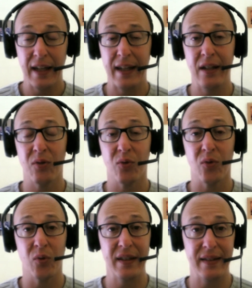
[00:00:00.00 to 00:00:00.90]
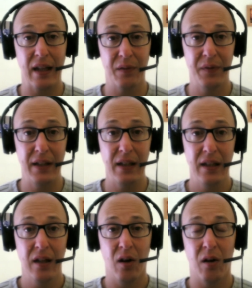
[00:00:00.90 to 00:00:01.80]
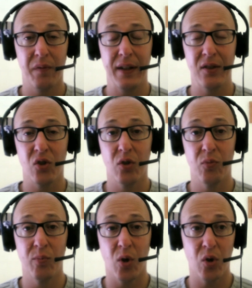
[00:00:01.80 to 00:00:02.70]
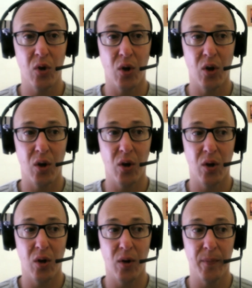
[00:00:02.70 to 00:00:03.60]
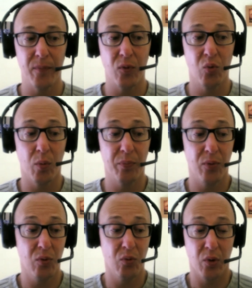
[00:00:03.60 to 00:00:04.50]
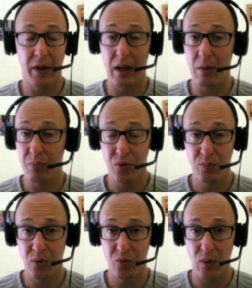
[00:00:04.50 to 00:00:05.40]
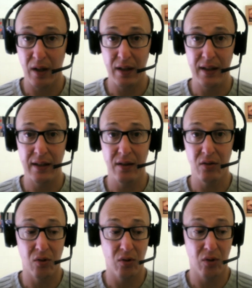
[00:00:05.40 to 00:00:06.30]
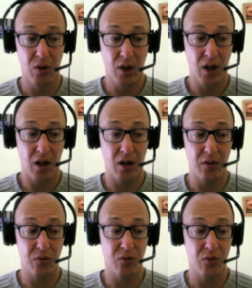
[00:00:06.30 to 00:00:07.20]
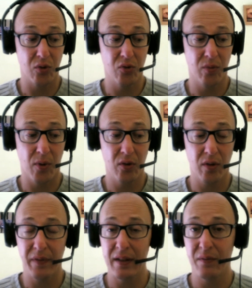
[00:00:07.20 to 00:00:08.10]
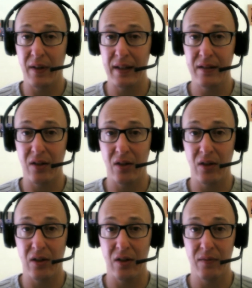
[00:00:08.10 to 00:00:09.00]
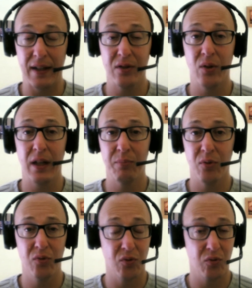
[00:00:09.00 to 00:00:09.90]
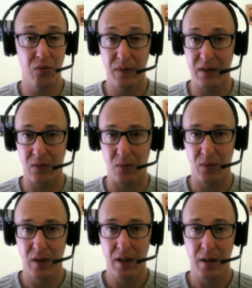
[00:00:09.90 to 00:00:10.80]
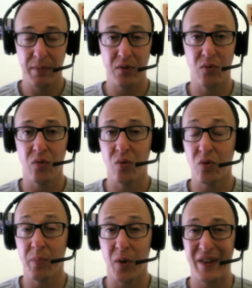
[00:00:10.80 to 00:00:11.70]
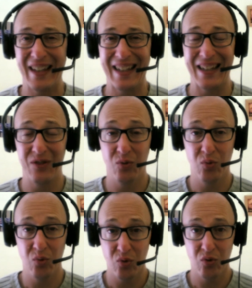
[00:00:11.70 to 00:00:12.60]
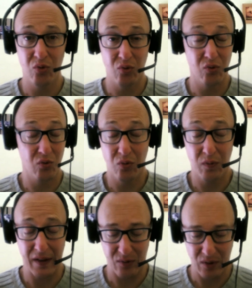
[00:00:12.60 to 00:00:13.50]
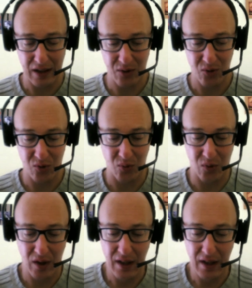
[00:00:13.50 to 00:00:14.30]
et on, on est servi en fait au moment euh, où on peut où on en a le plus besoin et euh, euh, notre demande en fait va être va être répondue de toute façon que notre pensée crée de toute façon quelque chose